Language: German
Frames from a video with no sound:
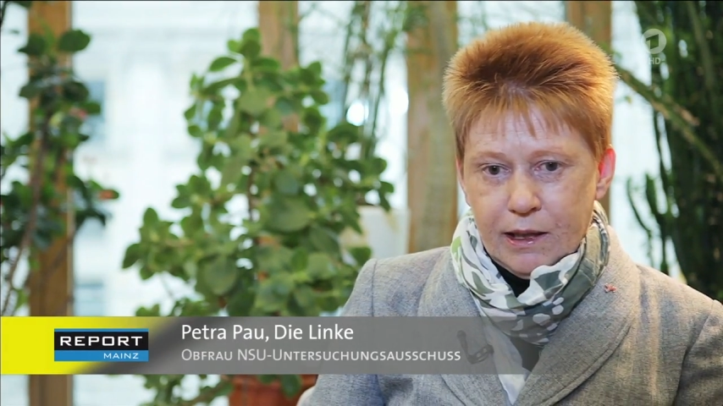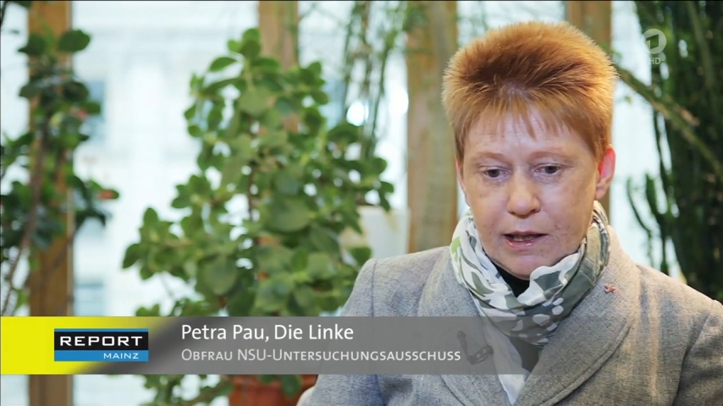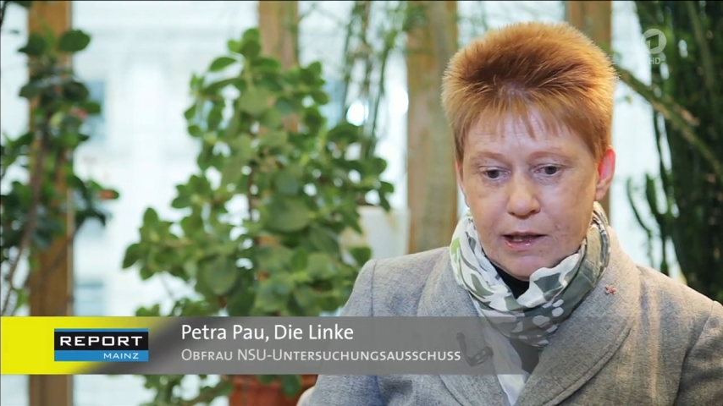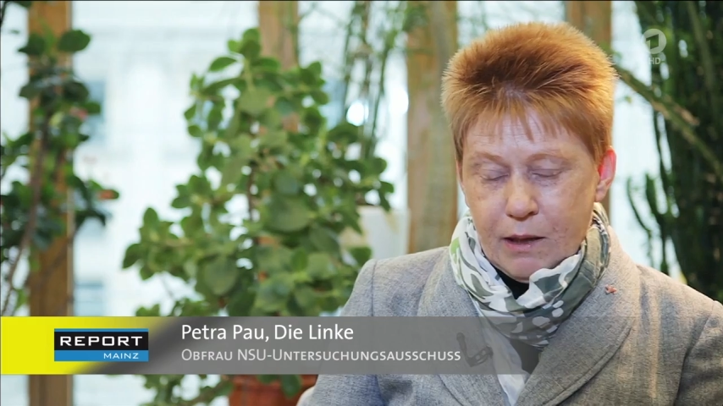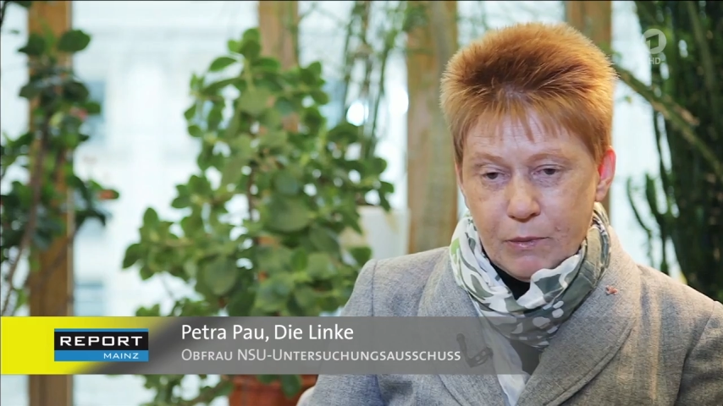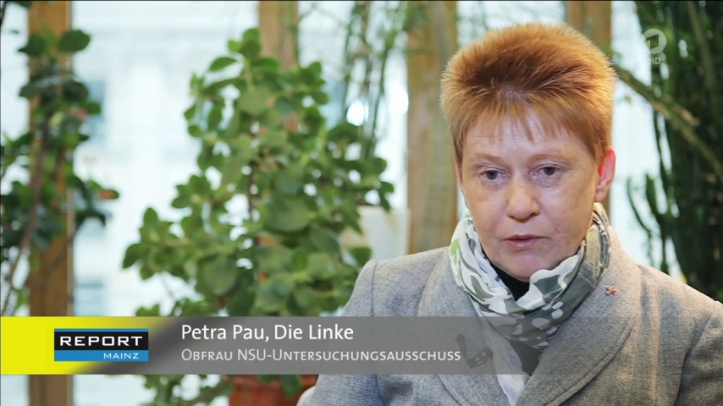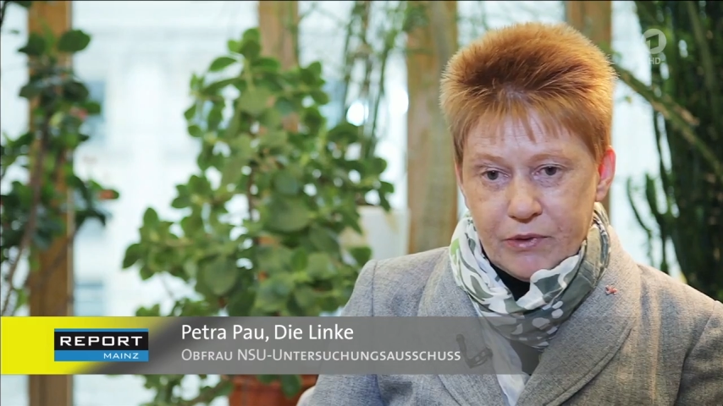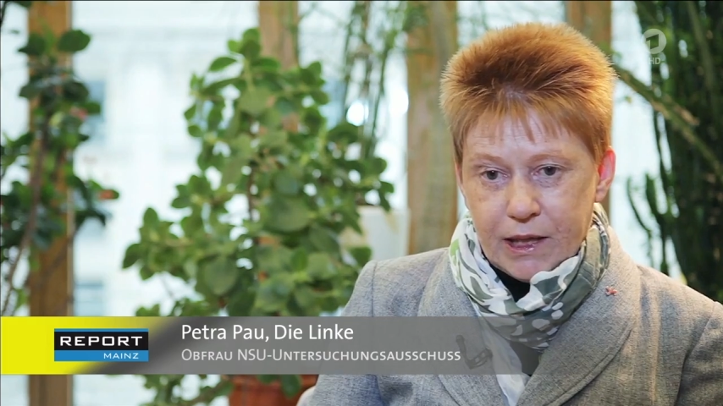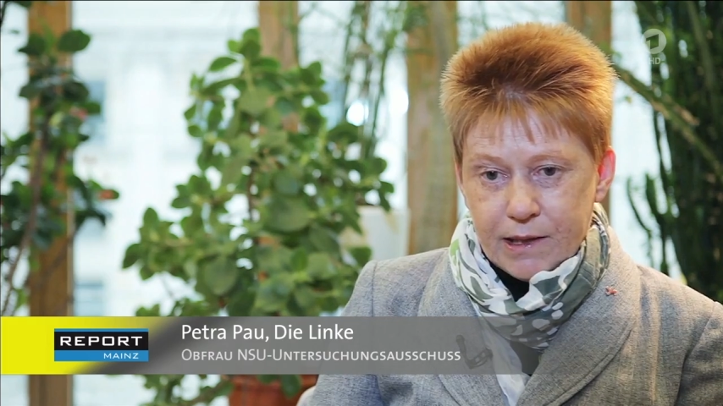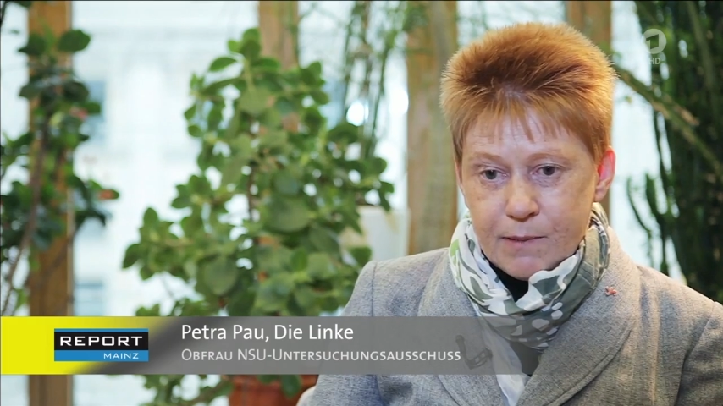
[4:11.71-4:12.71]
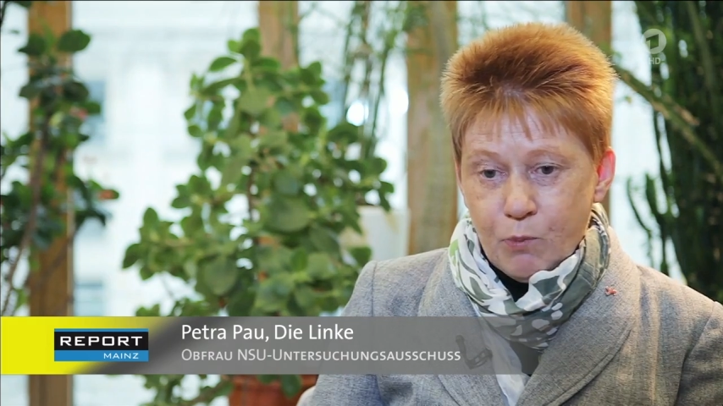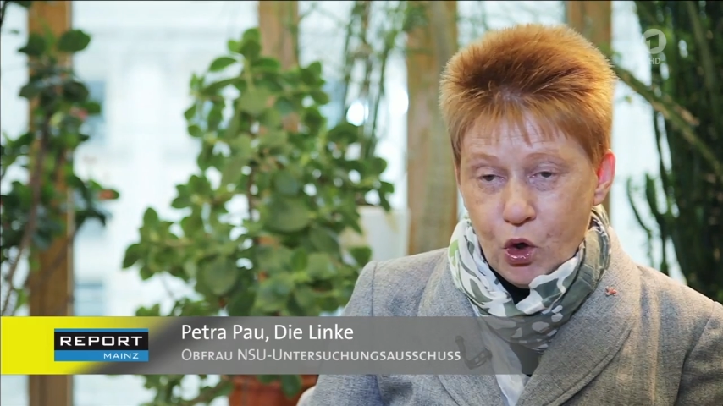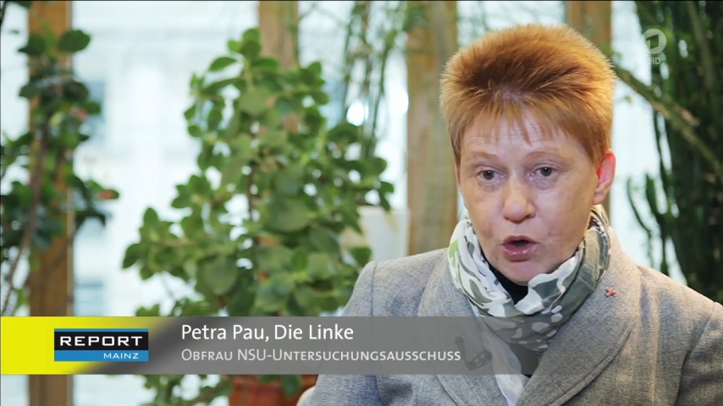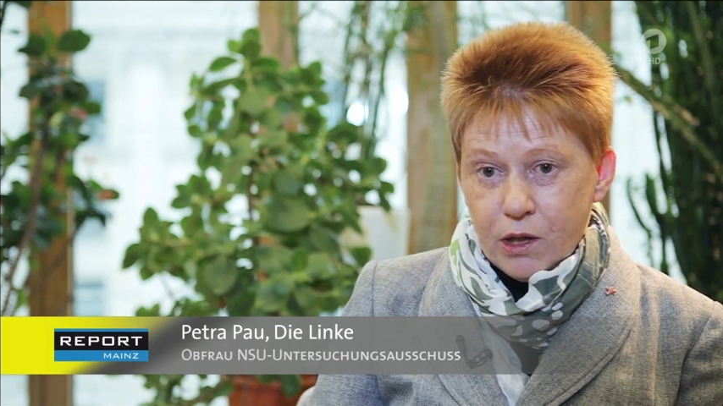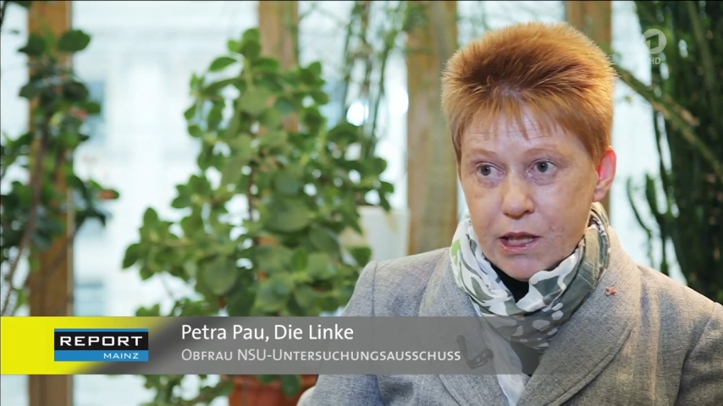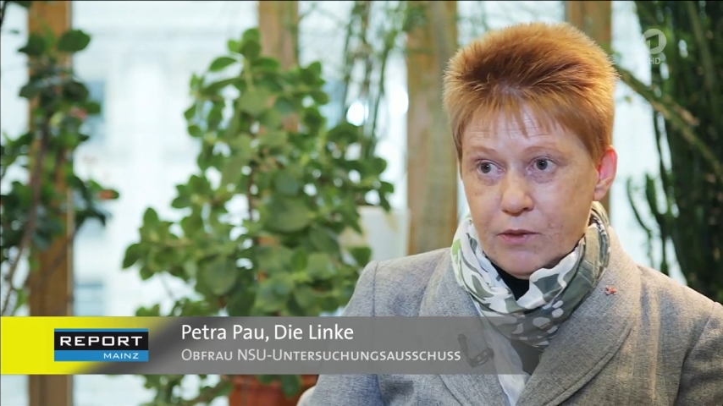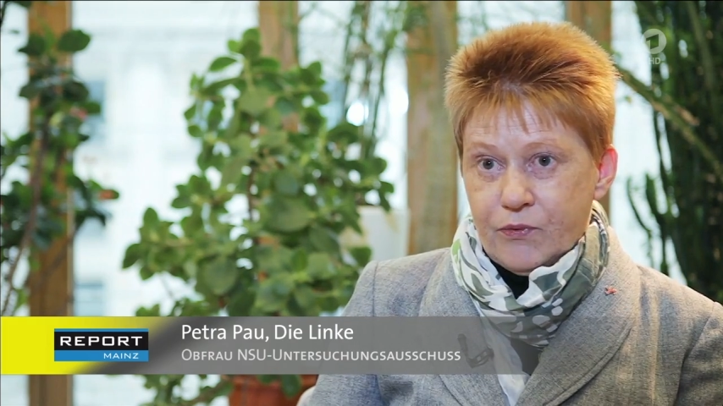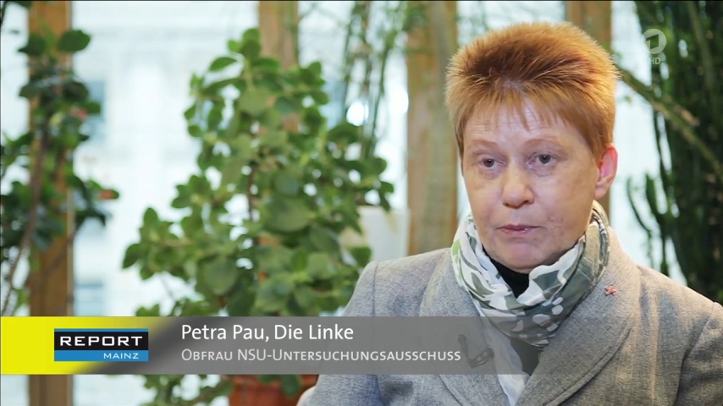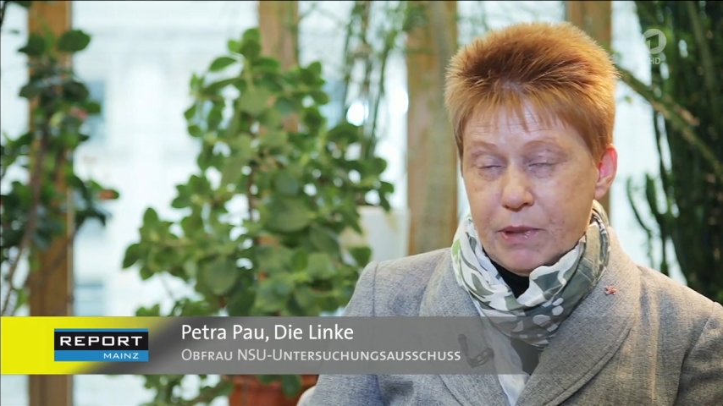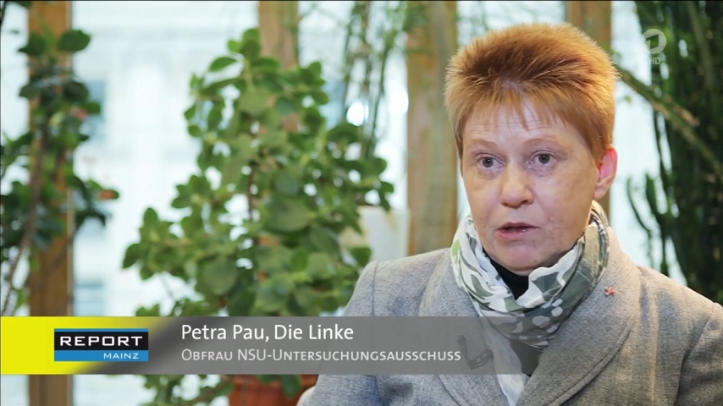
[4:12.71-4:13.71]
gegebenenfalls möglichen
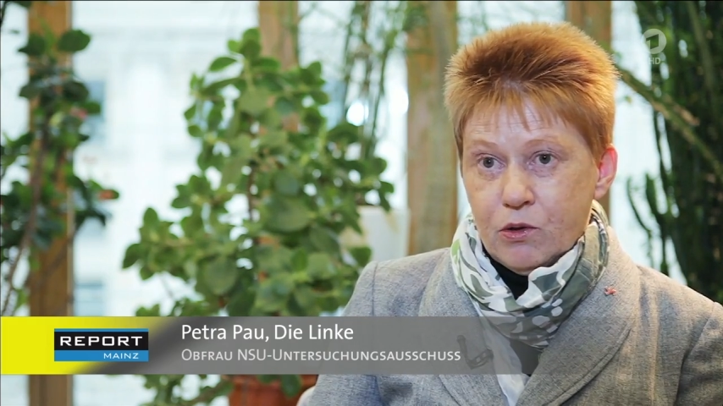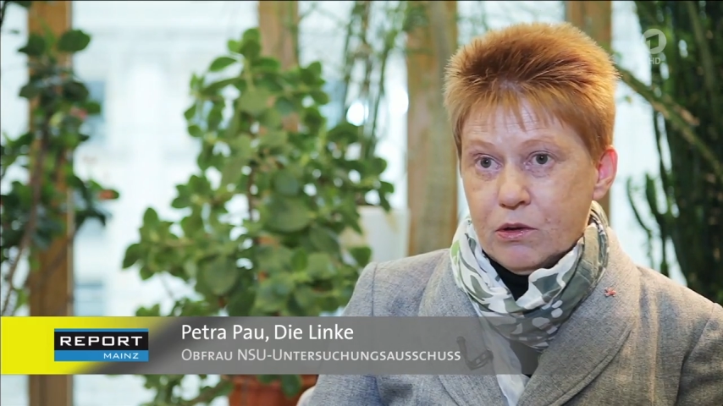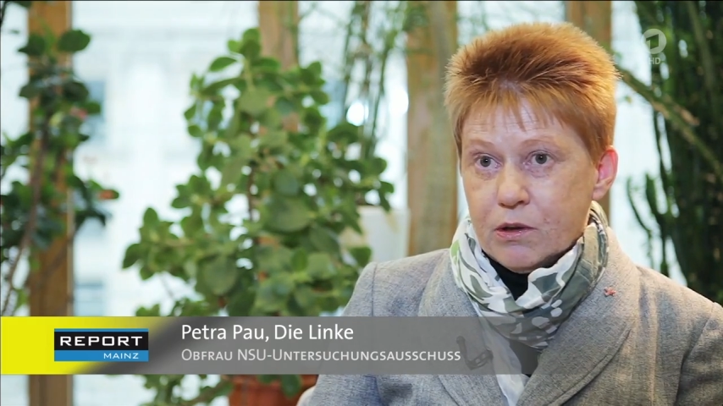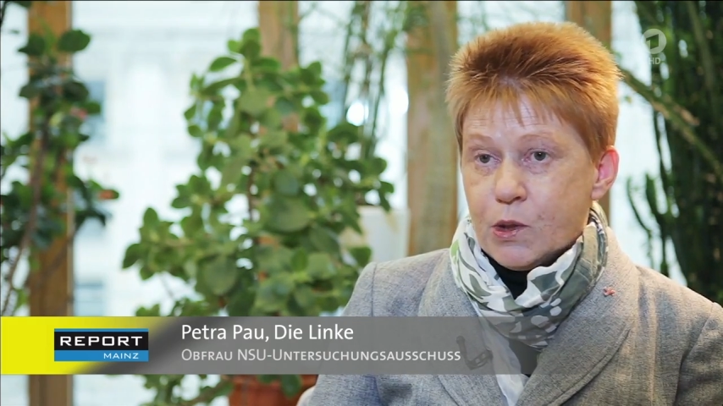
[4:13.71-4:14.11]
Verbindungen